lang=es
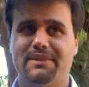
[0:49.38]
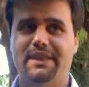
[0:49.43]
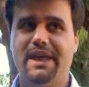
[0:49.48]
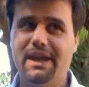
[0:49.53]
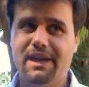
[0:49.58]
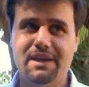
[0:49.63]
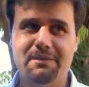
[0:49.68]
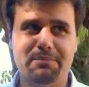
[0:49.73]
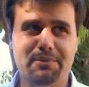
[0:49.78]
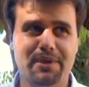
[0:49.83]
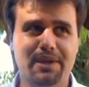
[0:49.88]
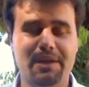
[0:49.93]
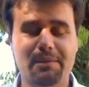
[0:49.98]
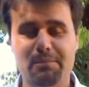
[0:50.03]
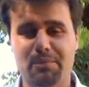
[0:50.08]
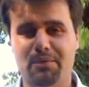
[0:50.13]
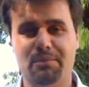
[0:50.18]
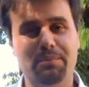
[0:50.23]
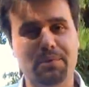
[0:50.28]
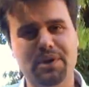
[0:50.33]
darle, por
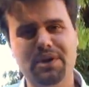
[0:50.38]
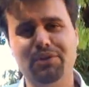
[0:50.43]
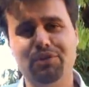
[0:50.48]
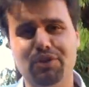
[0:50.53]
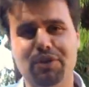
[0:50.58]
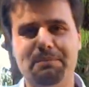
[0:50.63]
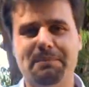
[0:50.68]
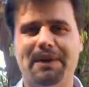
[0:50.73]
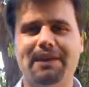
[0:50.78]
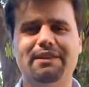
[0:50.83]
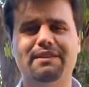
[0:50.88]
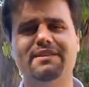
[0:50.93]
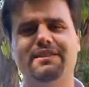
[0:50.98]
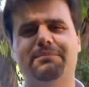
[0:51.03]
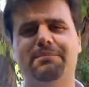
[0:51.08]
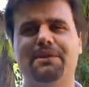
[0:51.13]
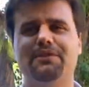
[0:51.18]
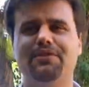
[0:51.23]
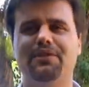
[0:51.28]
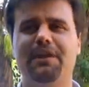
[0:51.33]
ejemplo, un poquito de
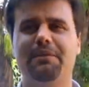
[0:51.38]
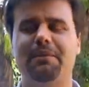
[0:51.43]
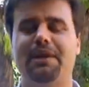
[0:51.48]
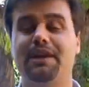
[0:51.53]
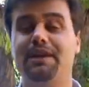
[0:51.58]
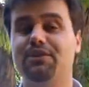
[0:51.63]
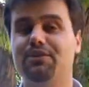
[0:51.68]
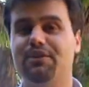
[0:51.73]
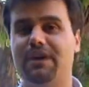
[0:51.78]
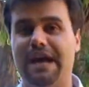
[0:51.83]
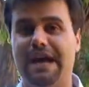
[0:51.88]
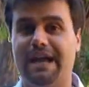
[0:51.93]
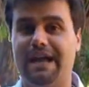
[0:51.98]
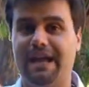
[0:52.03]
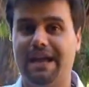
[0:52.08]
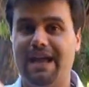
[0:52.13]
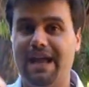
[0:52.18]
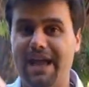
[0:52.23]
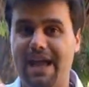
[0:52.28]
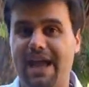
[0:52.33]
participación a Marito
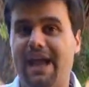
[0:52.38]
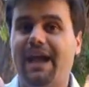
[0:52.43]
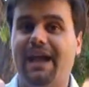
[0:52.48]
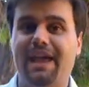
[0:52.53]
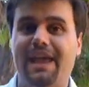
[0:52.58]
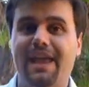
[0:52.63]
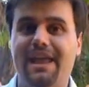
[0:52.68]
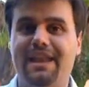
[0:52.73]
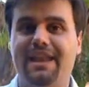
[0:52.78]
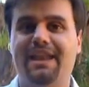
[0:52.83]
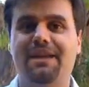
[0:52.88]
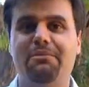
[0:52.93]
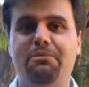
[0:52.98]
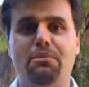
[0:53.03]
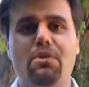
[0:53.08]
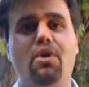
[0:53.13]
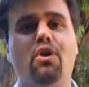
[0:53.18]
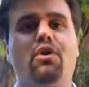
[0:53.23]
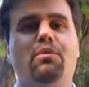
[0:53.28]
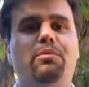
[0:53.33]
acá en el
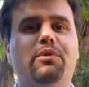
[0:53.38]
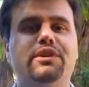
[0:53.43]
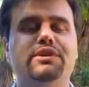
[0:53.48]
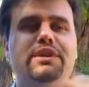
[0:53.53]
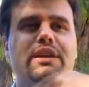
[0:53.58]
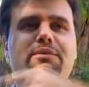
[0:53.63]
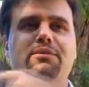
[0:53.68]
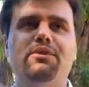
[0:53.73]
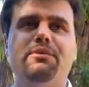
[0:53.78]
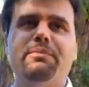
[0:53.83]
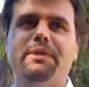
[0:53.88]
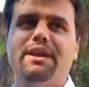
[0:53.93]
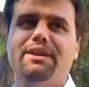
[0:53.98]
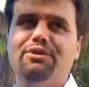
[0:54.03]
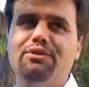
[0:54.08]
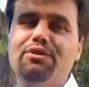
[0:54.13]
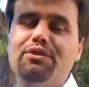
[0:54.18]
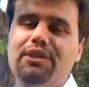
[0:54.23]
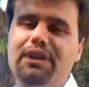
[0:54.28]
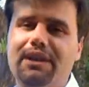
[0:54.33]
blog, porque ya en uno para
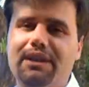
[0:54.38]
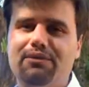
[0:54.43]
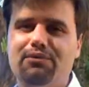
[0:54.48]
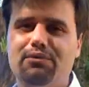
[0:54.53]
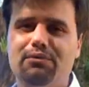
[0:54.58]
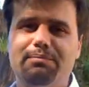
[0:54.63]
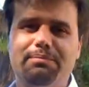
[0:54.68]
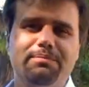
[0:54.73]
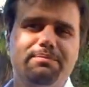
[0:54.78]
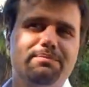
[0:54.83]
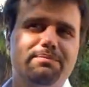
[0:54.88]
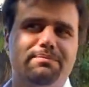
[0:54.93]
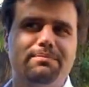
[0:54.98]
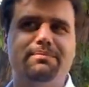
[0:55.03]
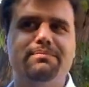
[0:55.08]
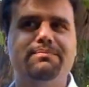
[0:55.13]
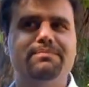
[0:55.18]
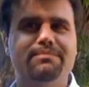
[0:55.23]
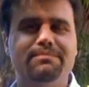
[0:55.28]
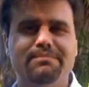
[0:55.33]
todo tiene su
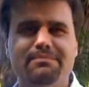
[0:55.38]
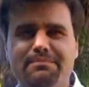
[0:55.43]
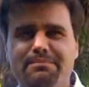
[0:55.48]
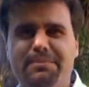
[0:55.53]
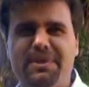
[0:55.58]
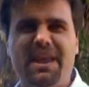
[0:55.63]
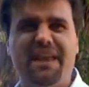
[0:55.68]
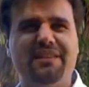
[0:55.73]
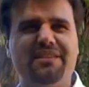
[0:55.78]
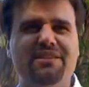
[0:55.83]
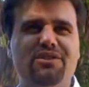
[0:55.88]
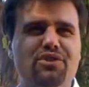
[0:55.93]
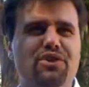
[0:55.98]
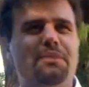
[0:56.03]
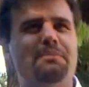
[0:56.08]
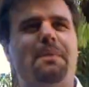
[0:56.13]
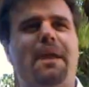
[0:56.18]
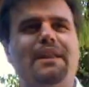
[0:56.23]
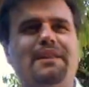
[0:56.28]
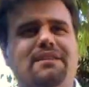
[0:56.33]
pedacito
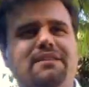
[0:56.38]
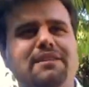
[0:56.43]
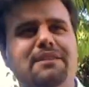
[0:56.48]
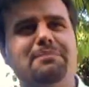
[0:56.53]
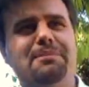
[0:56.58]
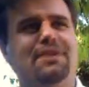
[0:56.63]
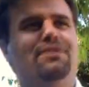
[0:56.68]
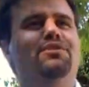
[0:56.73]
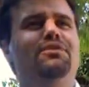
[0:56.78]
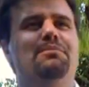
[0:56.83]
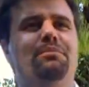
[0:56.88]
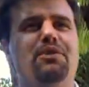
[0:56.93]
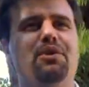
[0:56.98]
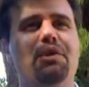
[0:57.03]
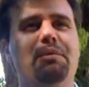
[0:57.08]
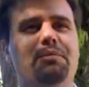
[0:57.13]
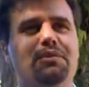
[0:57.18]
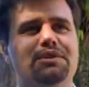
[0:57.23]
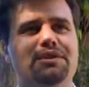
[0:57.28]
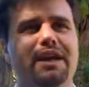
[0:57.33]
de participación, pero
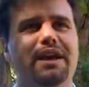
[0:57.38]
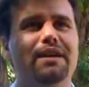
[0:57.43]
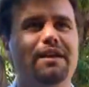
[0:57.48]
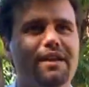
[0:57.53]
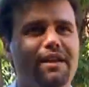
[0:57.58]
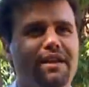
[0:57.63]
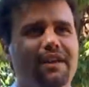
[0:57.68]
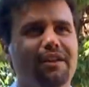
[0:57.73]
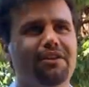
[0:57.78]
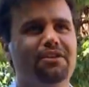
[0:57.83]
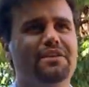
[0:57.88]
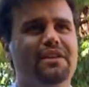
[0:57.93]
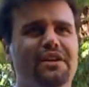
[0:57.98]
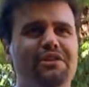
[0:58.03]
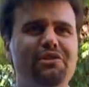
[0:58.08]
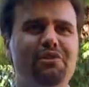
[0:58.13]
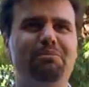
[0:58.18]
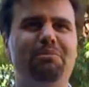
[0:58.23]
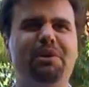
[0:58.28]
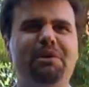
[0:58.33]
no es mucha. O sea,
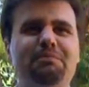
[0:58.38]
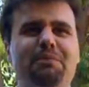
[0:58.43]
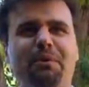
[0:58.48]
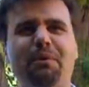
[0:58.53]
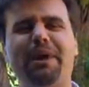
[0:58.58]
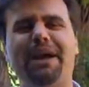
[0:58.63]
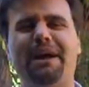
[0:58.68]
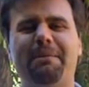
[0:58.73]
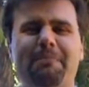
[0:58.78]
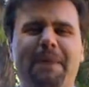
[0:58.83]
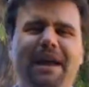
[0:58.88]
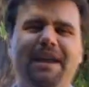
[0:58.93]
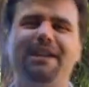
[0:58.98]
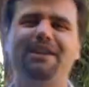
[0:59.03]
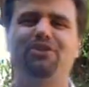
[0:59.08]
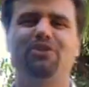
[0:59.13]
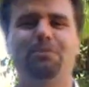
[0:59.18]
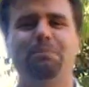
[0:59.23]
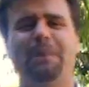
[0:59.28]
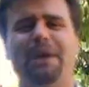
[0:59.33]
no lo podemos ver a
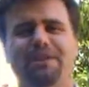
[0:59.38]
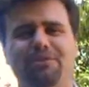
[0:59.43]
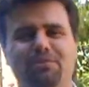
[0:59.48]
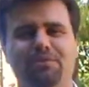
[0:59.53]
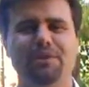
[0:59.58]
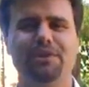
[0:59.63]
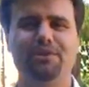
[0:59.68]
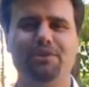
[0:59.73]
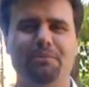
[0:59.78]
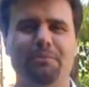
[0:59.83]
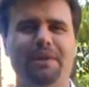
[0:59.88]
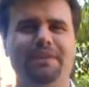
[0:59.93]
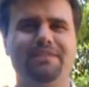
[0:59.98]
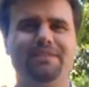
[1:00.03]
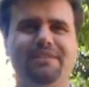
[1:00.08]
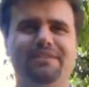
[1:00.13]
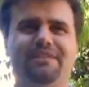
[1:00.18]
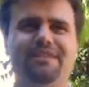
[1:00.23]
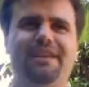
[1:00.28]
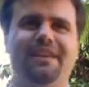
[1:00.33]
Marito más suelto, más
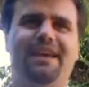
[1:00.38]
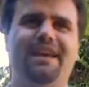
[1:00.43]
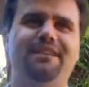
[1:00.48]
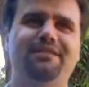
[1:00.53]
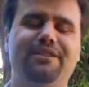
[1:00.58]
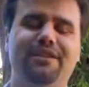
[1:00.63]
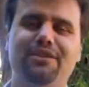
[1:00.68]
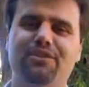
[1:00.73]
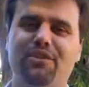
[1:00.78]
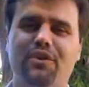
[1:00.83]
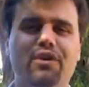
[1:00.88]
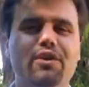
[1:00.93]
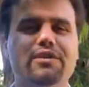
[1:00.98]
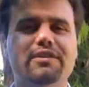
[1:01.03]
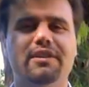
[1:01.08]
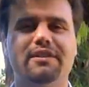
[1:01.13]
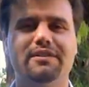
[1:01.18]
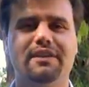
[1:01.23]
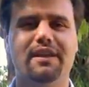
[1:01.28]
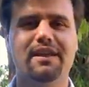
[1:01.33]
así, haciendo
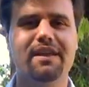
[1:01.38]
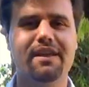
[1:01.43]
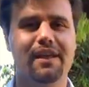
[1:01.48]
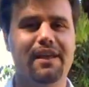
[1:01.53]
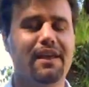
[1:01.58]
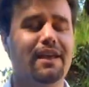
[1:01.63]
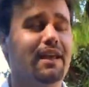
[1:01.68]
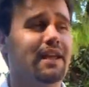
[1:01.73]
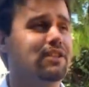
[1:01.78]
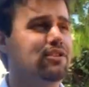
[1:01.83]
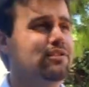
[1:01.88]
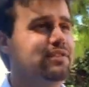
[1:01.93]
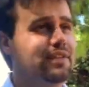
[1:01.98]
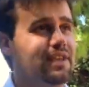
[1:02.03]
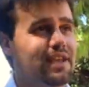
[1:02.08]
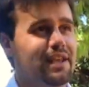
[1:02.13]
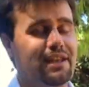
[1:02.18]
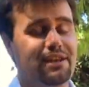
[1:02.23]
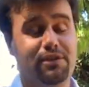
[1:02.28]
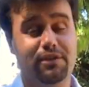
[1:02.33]
cosas.
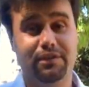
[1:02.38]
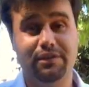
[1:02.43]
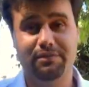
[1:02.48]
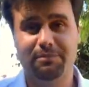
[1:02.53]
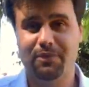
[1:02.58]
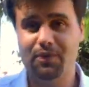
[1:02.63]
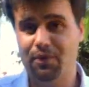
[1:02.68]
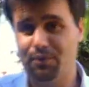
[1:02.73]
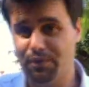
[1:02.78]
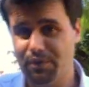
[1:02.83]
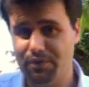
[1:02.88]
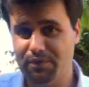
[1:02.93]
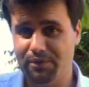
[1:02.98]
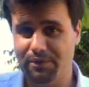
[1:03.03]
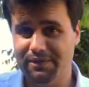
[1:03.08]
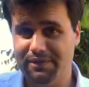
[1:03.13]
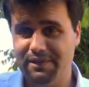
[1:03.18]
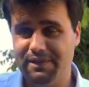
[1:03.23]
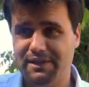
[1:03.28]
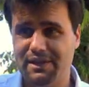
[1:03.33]
Entonces, lo que se me había ocurrido, que
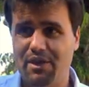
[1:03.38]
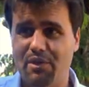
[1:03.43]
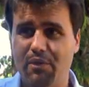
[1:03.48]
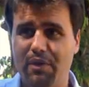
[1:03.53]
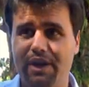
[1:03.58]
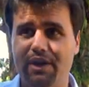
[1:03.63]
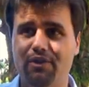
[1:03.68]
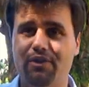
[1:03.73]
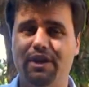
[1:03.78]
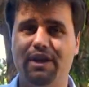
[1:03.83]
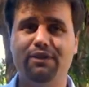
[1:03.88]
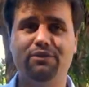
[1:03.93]
hubiese estado bueno,